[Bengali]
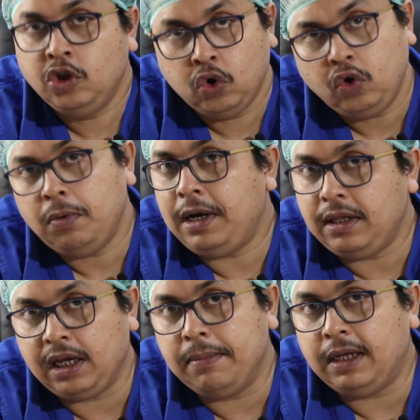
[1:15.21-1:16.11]
ছোটোবেলা
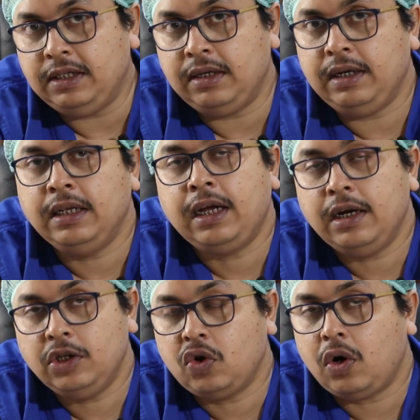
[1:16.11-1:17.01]
থেকে বাচ্চাদের
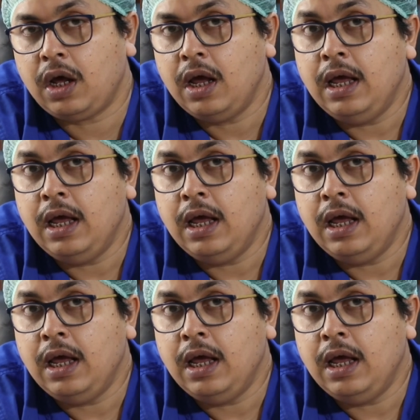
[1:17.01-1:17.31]
এনকারেজ করা